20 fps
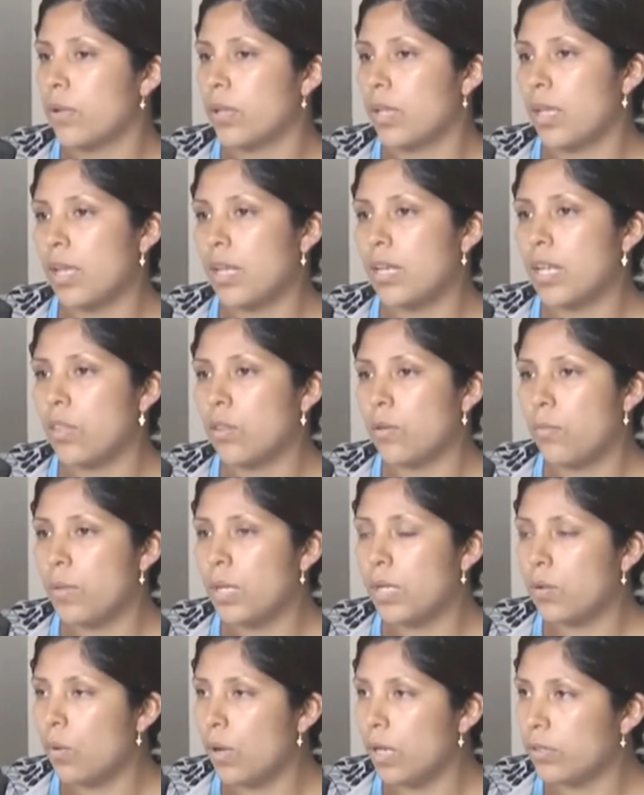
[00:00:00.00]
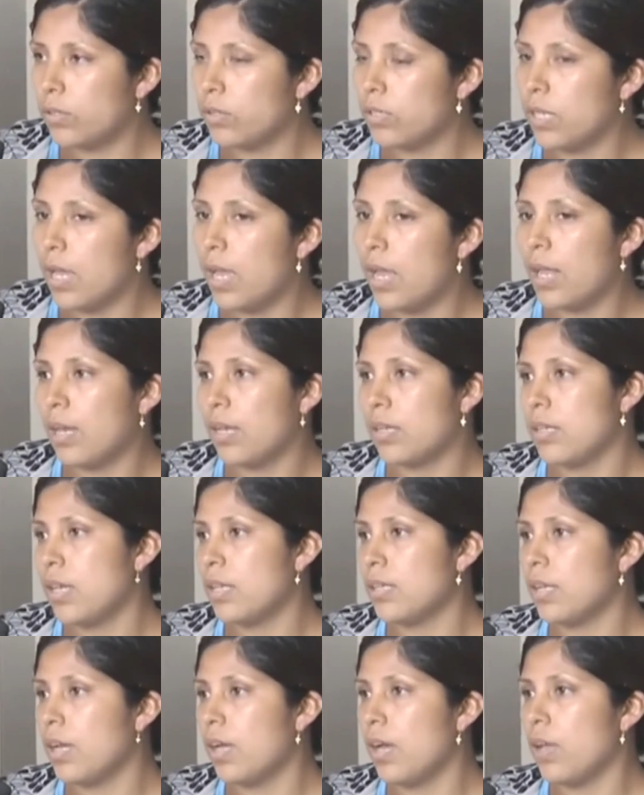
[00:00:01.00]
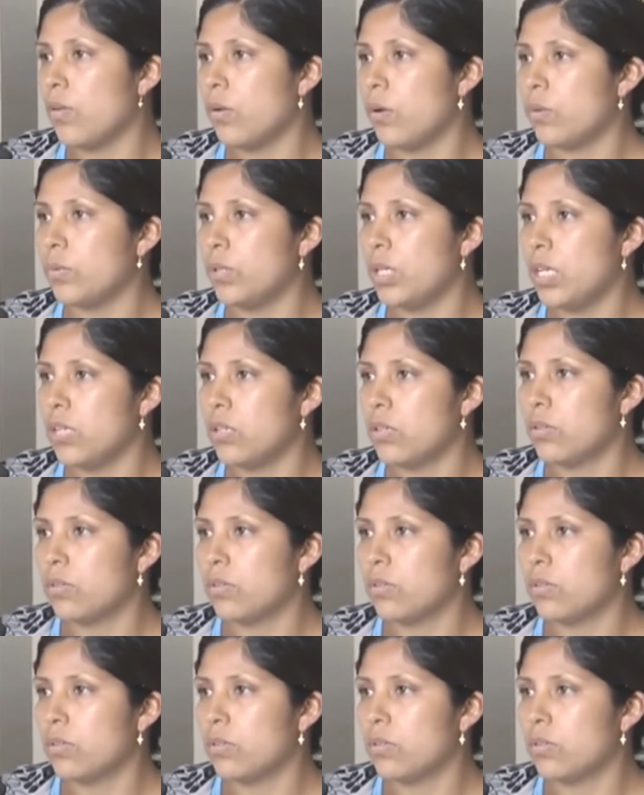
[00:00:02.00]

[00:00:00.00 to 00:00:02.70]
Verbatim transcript: porque en el 2004 ya, ya ha atacado a un